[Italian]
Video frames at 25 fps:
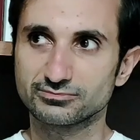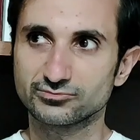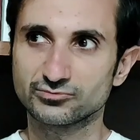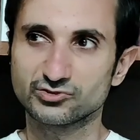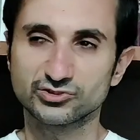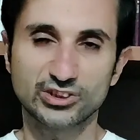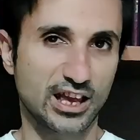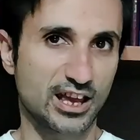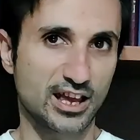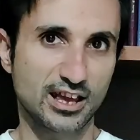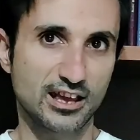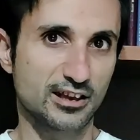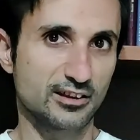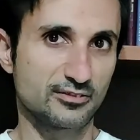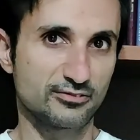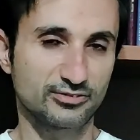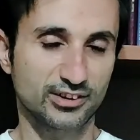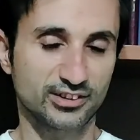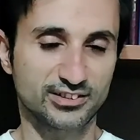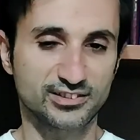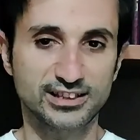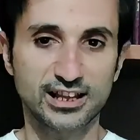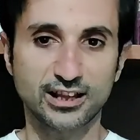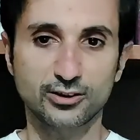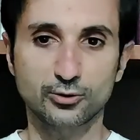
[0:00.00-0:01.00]
E fa
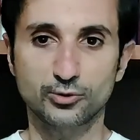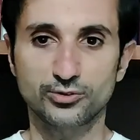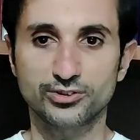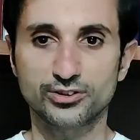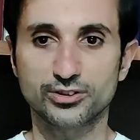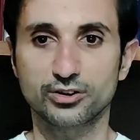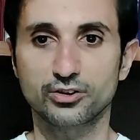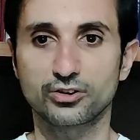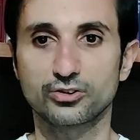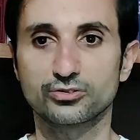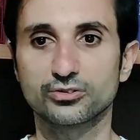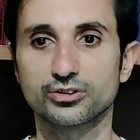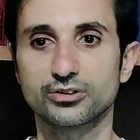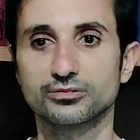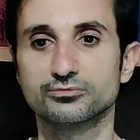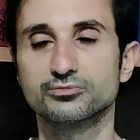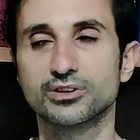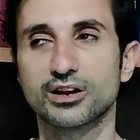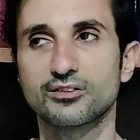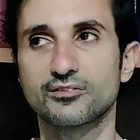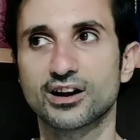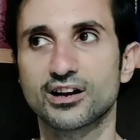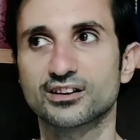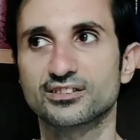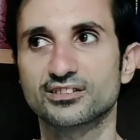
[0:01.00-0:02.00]
strano questa cosa, una
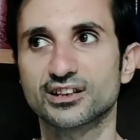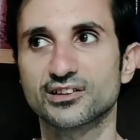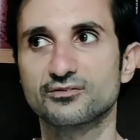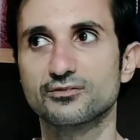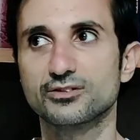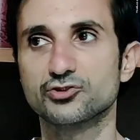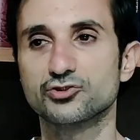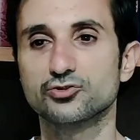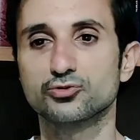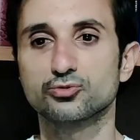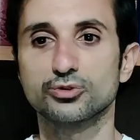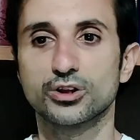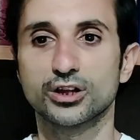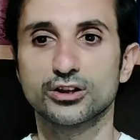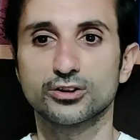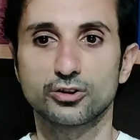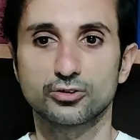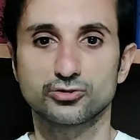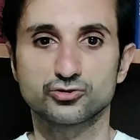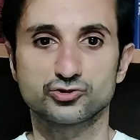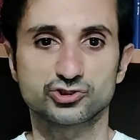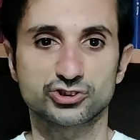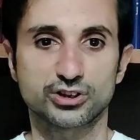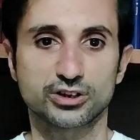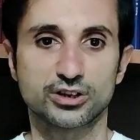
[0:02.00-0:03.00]
vasca invece di una
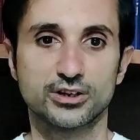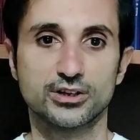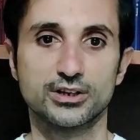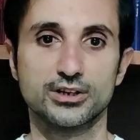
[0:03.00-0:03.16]
doccia,